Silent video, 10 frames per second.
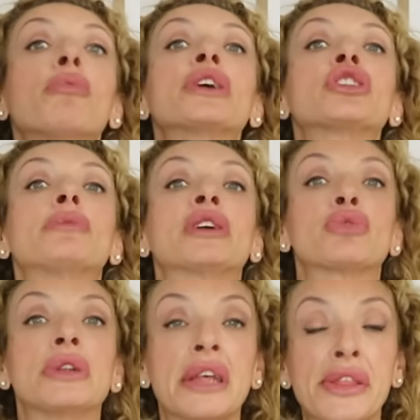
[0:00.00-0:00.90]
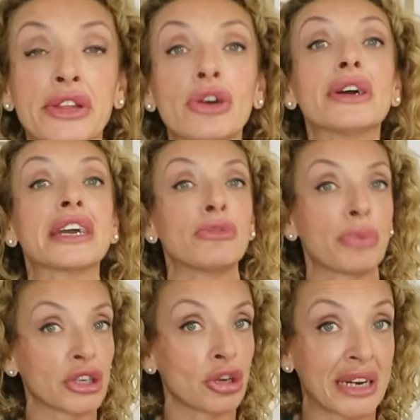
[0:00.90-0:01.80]
un poquito más sueltecito y un
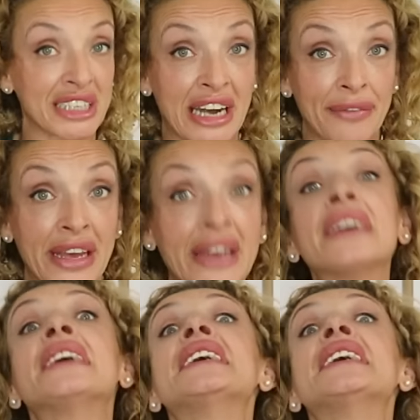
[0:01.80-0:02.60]
poquito más grande.